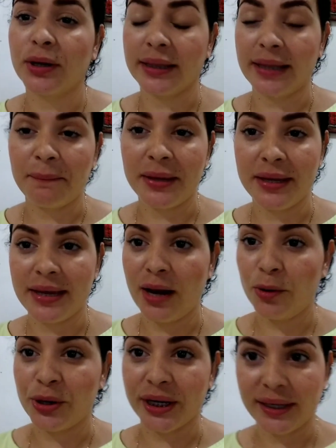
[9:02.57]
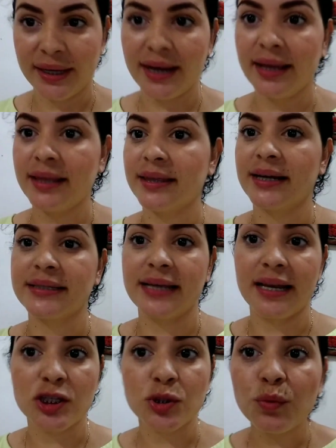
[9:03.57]
porque también ya lo requiere detrás de
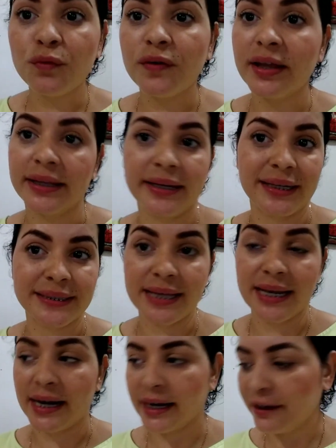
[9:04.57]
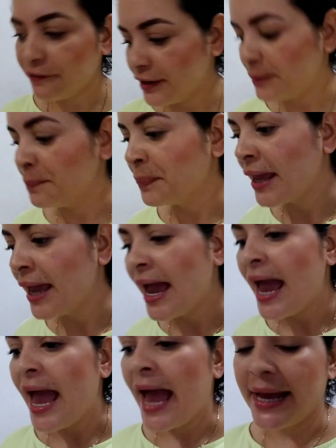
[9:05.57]
la estufa, detrás del refri.
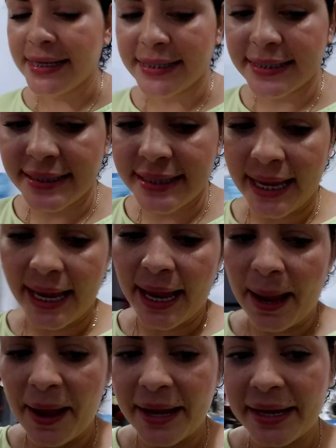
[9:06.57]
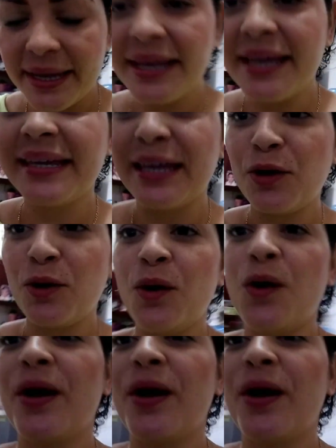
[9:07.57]
Este, y quiero